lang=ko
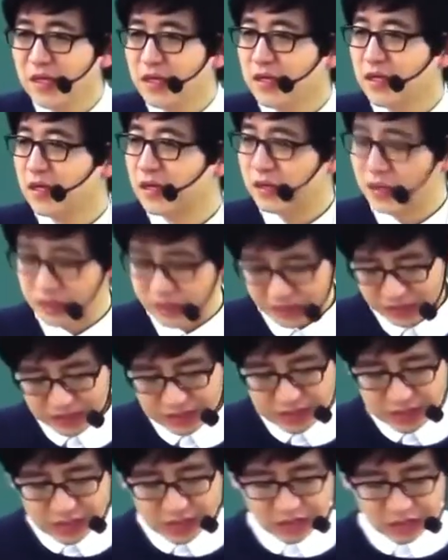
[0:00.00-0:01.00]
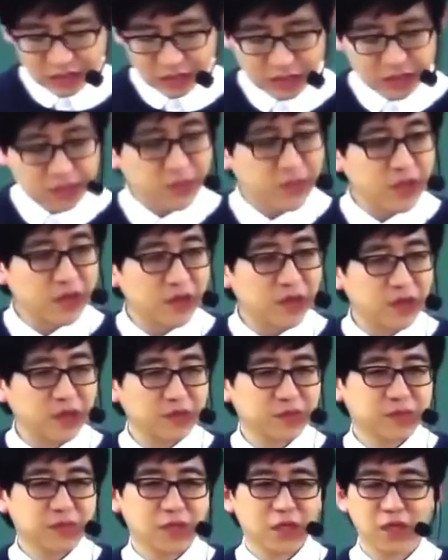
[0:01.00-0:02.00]
그래서 어, 채점해서
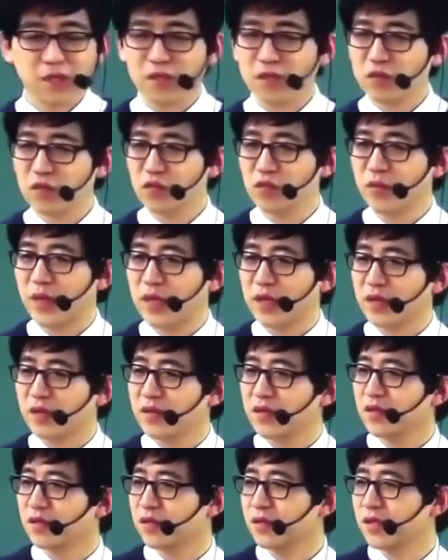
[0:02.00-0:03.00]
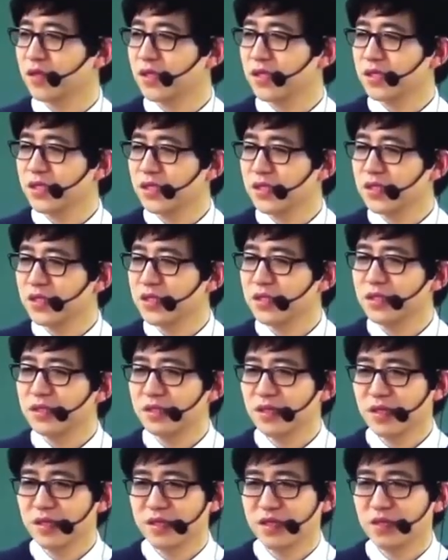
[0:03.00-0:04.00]
예, 등수 매겨서 일 등은
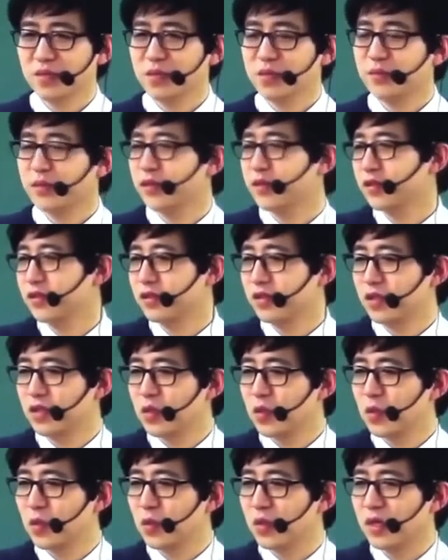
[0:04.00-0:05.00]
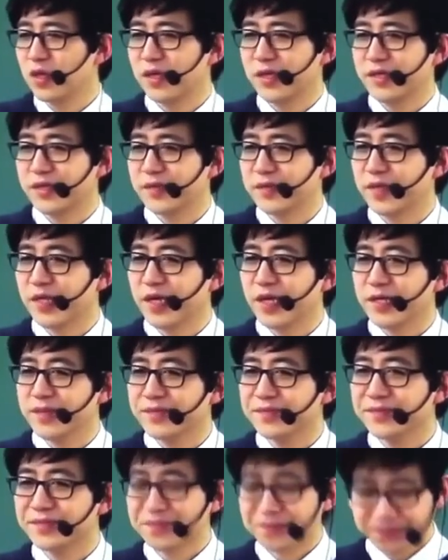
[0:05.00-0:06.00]
예, 상품을 드리도록 하겠습니다.
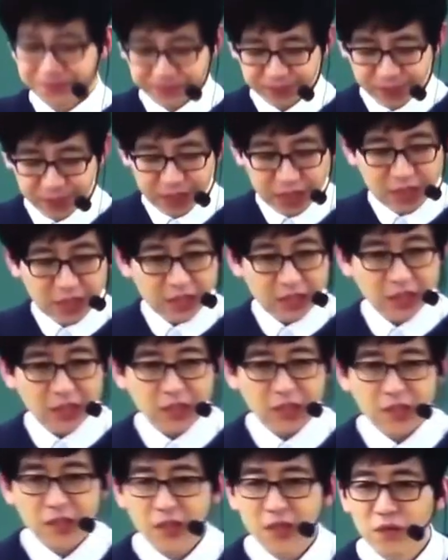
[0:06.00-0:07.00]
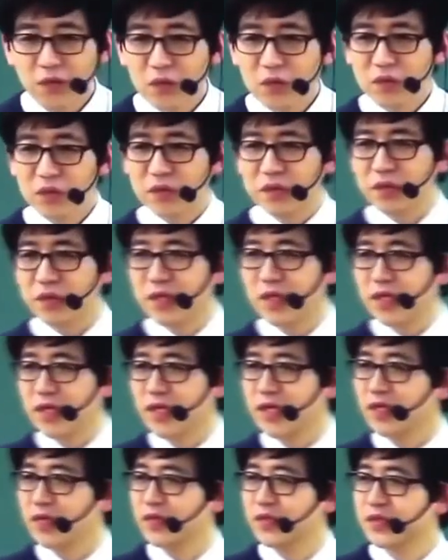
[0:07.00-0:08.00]
예, 원고 적격
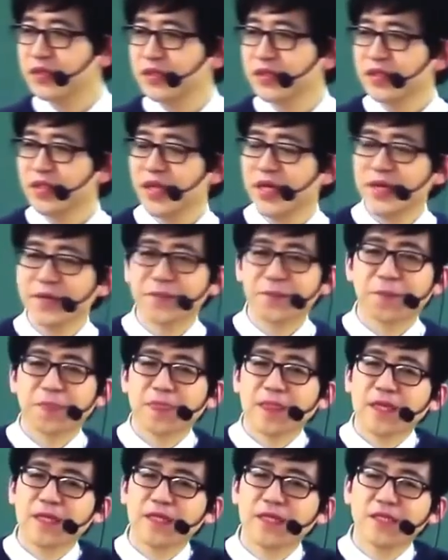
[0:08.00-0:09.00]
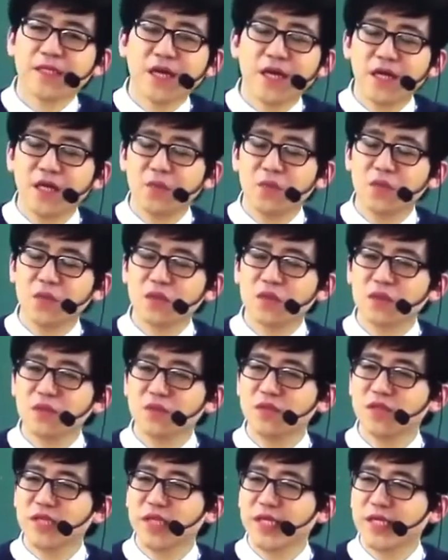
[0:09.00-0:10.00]
얘기하고 있었는데 그 사익보호성
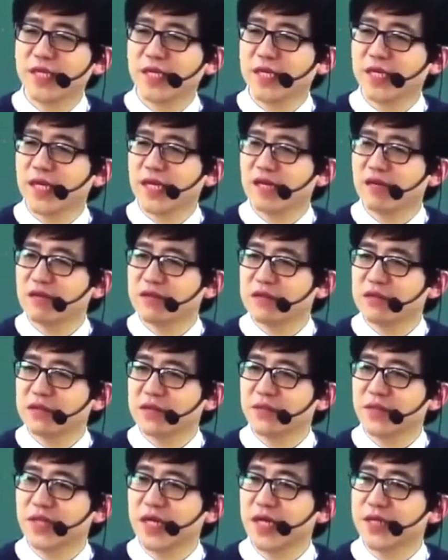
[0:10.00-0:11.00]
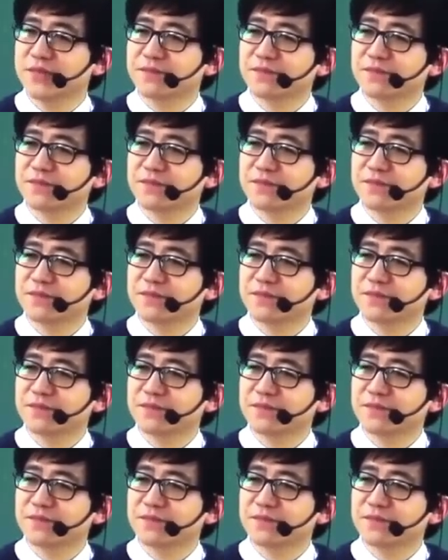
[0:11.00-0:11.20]
문제를 얘기하고 있었습니다.